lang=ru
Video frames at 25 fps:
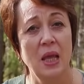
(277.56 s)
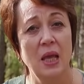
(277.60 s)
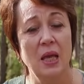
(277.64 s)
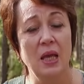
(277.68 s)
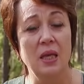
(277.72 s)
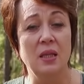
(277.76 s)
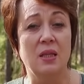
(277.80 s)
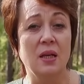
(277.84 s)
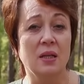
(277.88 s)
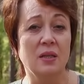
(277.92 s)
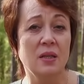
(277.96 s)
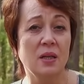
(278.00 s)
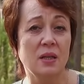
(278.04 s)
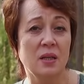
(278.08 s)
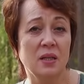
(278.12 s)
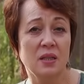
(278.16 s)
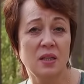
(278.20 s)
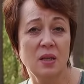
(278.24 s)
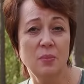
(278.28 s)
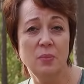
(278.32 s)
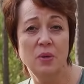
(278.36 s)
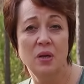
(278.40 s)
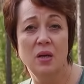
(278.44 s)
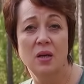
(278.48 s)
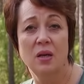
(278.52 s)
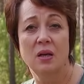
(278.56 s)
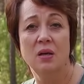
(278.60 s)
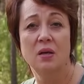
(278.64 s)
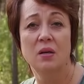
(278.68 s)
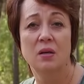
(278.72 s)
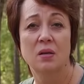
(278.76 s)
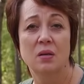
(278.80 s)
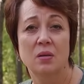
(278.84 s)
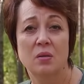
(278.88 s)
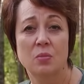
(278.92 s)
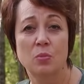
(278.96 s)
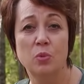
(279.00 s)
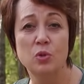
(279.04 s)
И тогда, когда мы
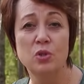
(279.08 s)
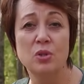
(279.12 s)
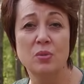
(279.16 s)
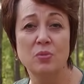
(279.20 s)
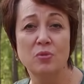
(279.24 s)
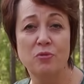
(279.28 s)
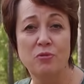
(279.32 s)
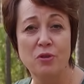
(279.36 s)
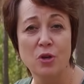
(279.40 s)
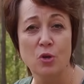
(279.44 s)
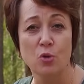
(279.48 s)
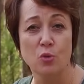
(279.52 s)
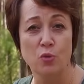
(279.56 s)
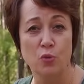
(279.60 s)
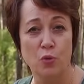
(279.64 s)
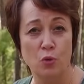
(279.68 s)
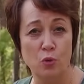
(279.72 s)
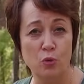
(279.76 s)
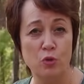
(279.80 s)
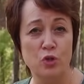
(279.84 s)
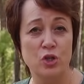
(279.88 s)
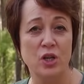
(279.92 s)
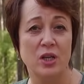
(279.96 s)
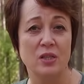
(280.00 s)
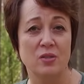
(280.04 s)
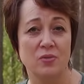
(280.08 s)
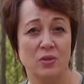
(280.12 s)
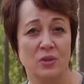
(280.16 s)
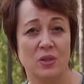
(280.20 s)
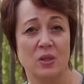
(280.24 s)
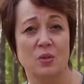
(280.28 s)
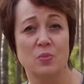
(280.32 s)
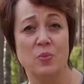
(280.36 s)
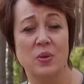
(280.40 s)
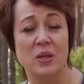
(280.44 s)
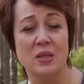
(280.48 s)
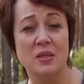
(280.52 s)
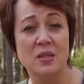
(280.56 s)
будем веру включать в
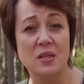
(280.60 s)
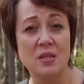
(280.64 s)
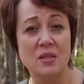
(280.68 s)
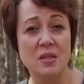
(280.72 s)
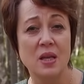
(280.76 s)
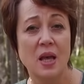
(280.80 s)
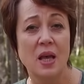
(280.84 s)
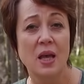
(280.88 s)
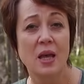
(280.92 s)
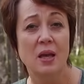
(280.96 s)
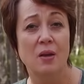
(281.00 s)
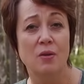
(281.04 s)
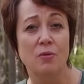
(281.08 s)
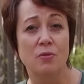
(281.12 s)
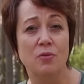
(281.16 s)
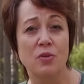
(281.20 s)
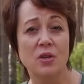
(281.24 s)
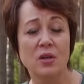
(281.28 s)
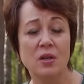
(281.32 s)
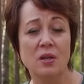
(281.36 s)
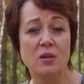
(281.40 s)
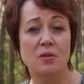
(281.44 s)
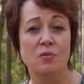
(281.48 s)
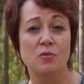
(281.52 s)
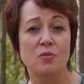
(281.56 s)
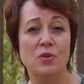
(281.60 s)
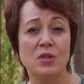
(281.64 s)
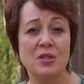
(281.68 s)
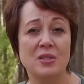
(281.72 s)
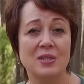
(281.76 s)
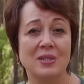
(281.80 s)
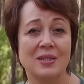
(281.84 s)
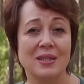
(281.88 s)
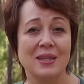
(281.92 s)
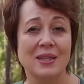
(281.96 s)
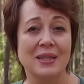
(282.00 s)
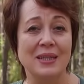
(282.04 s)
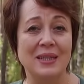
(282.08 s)
этот процесс, вера
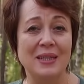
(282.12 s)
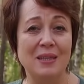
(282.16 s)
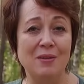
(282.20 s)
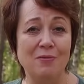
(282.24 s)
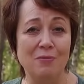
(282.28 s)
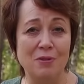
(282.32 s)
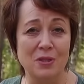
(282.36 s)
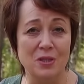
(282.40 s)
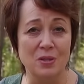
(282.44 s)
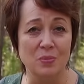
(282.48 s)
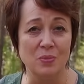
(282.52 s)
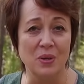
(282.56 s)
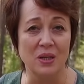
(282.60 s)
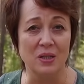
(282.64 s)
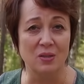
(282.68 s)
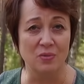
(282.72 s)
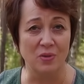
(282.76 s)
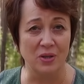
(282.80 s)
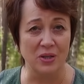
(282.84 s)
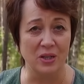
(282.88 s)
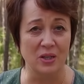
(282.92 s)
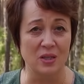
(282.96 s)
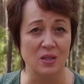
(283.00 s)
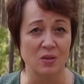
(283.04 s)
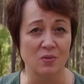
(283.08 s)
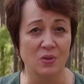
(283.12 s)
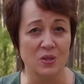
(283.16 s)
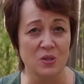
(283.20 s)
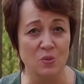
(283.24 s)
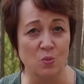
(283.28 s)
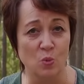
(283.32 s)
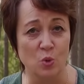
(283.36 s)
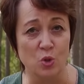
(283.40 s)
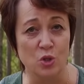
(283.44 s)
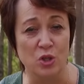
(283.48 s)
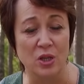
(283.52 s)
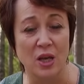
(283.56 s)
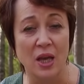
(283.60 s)
видит невидимое, творит
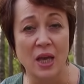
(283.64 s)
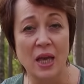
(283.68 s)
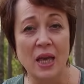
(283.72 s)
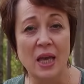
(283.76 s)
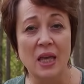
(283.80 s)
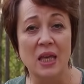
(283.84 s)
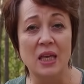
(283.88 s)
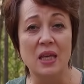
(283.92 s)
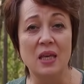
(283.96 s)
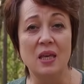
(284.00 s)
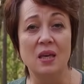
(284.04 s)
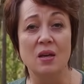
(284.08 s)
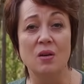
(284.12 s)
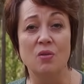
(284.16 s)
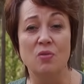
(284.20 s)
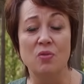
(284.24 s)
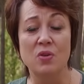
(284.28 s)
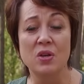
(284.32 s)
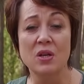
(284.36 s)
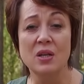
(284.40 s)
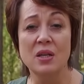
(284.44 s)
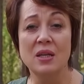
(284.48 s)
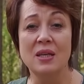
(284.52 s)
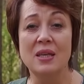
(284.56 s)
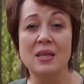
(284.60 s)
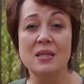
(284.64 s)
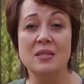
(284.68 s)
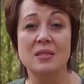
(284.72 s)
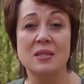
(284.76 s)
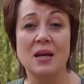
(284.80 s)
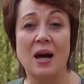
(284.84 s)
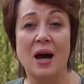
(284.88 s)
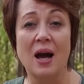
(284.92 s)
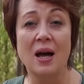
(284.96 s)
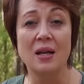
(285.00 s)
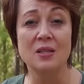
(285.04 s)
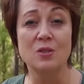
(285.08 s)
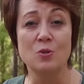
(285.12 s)
невозможное. И вера есть
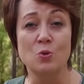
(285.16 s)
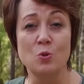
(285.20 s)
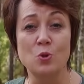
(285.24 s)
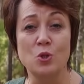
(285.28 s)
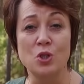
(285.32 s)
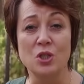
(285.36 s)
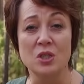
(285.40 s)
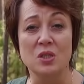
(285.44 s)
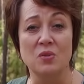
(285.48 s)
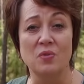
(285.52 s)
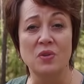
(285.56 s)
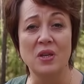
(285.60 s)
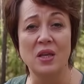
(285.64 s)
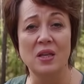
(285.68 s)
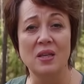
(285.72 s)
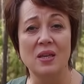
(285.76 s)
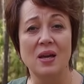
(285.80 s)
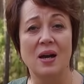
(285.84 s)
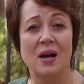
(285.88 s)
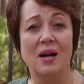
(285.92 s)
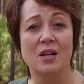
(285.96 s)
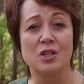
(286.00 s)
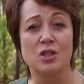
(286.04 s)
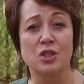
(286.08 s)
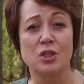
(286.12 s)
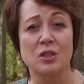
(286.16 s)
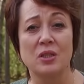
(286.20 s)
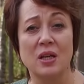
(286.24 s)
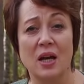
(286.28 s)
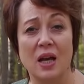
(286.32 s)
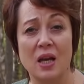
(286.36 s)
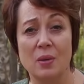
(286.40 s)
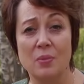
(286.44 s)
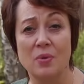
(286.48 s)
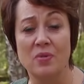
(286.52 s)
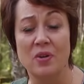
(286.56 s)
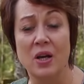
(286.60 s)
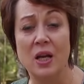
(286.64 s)
осуществление
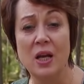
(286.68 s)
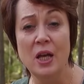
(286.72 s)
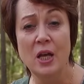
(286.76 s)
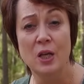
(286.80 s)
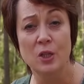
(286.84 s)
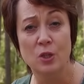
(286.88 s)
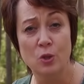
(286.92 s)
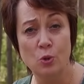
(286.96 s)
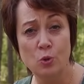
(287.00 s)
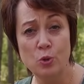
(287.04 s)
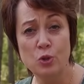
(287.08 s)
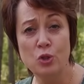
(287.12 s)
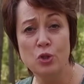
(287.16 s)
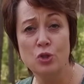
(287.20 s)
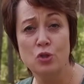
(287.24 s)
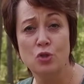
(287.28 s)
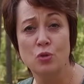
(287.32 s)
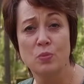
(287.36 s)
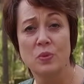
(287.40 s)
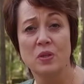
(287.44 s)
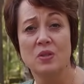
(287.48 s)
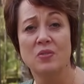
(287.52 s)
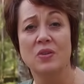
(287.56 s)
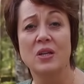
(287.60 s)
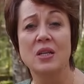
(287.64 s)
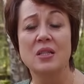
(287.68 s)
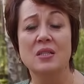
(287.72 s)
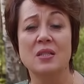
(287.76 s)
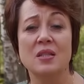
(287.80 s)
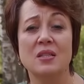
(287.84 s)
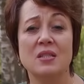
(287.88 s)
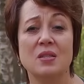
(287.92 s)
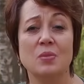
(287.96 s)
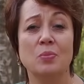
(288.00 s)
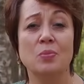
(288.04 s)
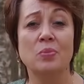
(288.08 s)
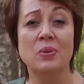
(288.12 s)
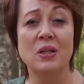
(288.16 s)
ожидаемого. Ты хочешь, чтобы твои
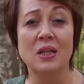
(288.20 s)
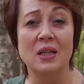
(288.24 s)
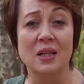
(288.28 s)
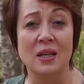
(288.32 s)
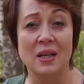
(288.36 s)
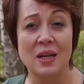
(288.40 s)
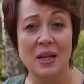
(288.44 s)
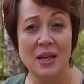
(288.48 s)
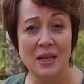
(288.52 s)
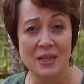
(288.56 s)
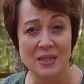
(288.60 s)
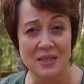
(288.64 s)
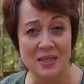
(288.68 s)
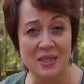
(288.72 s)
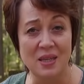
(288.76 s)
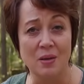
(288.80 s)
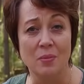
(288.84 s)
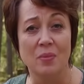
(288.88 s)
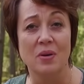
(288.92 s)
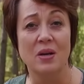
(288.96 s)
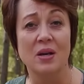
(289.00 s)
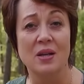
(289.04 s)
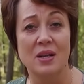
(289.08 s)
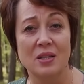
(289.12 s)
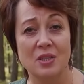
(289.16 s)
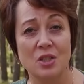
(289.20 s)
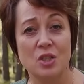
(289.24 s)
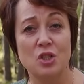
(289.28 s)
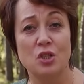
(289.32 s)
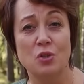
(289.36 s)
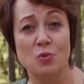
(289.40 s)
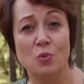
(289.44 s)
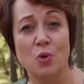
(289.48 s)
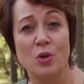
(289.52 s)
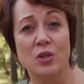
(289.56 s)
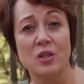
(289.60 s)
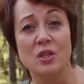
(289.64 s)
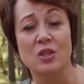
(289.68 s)
дети были тем, ради
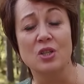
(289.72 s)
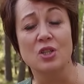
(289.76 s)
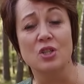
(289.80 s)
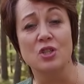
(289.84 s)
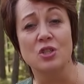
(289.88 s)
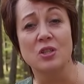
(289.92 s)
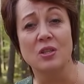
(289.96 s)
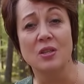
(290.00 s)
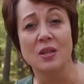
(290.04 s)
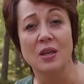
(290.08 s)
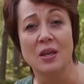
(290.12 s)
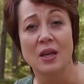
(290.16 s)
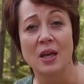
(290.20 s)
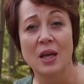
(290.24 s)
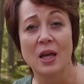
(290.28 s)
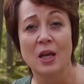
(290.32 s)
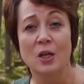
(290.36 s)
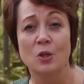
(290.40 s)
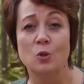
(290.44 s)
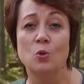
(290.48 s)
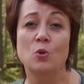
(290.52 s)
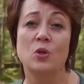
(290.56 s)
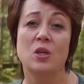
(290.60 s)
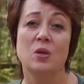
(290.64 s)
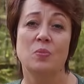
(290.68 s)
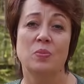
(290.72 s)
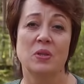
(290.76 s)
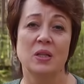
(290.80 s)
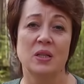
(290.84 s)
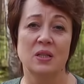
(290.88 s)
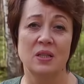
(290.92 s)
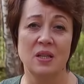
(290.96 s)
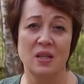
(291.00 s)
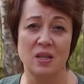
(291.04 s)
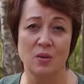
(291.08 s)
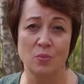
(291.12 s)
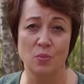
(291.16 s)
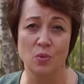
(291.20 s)
чего они рождены, то и
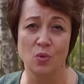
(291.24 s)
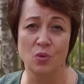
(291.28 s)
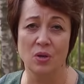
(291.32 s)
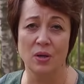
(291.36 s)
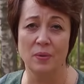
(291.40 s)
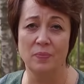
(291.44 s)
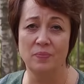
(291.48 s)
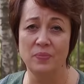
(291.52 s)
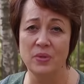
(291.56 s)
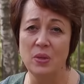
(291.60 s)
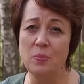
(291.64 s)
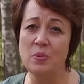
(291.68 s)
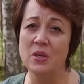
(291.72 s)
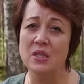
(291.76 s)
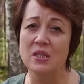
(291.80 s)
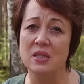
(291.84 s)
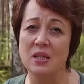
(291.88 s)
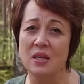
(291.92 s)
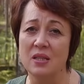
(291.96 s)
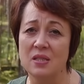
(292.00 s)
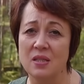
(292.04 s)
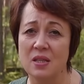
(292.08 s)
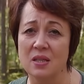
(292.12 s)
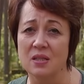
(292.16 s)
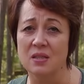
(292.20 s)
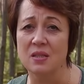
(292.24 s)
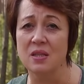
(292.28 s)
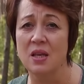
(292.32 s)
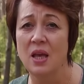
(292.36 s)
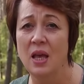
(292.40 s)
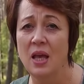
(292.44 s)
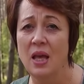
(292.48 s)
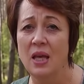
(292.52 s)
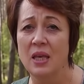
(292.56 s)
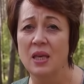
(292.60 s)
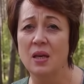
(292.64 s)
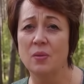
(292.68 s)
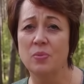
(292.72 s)
благодари Бога. Небесный Отец,
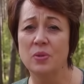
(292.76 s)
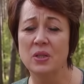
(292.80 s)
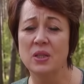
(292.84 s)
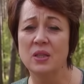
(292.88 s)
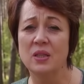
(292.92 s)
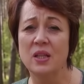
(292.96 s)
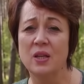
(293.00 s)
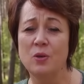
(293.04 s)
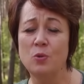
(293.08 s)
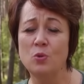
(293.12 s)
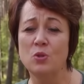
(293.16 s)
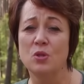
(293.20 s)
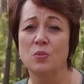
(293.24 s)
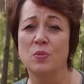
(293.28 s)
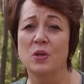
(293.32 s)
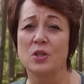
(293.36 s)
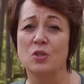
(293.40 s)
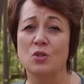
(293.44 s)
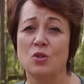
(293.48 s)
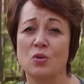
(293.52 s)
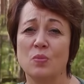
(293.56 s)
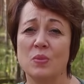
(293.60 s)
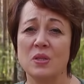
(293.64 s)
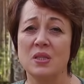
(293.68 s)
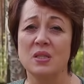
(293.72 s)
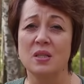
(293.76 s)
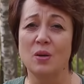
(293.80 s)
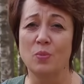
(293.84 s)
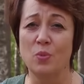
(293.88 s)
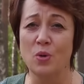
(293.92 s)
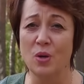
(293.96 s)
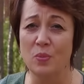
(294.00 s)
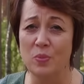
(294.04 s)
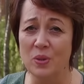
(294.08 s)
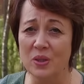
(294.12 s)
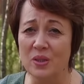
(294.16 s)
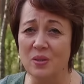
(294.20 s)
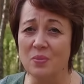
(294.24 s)
я благодарю Тебя, что мы с
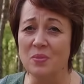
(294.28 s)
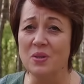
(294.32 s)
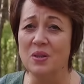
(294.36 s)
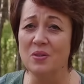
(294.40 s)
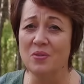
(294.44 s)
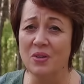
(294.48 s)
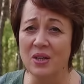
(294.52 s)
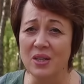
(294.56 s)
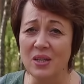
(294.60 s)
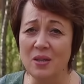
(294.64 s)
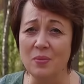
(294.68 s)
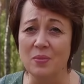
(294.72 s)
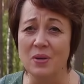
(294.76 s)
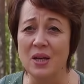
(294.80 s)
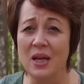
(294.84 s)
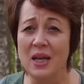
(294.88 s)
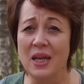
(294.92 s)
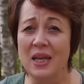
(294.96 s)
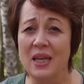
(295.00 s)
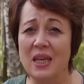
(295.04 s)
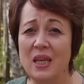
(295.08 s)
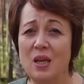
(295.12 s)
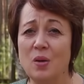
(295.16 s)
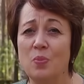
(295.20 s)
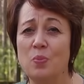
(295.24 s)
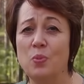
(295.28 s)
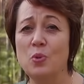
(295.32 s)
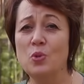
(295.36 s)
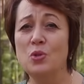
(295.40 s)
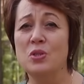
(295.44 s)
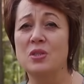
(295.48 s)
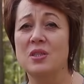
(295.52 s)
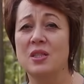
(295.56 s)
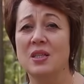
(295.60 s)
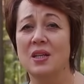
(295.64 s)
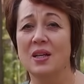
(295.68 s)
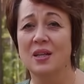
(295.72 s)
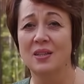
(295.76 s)
Тобой об этом говорим, и
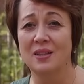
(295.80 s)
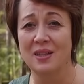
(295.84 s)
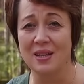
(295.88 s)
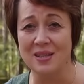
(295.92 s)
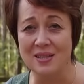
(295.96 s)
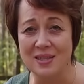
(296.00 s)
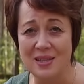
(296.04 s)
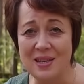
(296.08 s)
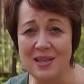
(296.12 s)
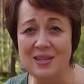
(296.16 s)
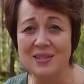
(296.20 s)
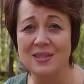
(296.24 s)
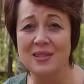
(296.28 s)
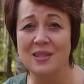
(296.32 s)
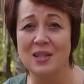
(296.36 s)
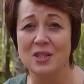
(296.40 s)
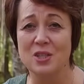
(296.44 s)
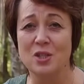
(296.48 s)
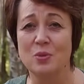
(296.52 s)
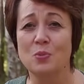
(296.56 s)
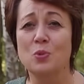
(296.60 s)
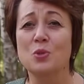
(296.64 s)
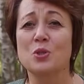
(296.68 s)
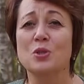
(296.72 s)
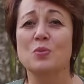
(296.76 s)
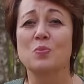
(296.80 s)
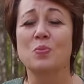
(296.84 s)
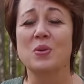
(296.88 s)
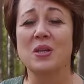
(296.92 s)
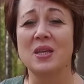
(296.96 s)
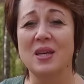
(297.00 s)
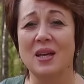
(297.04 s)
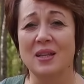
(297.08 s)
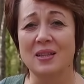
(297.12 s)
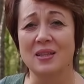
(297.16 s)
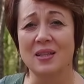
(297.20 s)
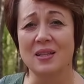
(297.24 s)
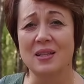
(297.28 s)
пусть наследие наше будет
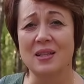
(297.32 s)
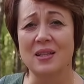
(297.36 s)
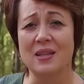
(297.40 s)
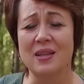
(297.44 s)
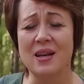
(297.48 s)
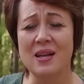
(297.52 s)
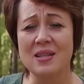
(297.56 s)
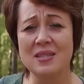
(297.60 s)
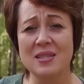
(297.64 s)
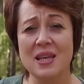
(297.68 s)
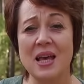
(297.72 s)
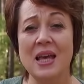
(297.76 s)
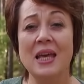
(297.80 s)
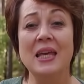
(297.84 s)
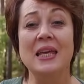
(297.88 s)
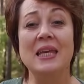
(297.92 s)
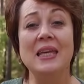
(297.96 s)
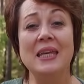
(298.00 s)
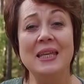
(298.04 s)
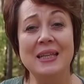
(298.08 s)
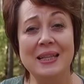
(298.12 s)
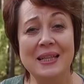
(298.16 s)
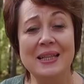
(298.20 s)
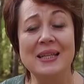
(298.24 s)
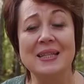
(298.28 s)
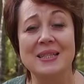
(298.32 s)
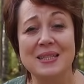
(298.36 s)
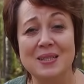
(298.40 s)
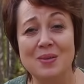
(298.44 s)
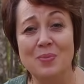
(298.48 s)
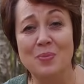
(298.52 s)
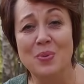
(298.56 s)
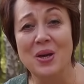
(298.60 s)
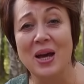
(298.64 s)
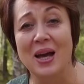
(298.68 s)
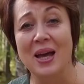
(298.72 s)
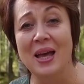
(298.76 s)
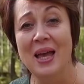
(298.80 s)
приятно для нас и для
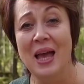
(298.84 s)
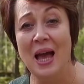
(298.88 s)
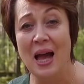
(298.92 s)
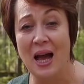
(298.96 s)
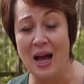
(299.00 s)
Тебя.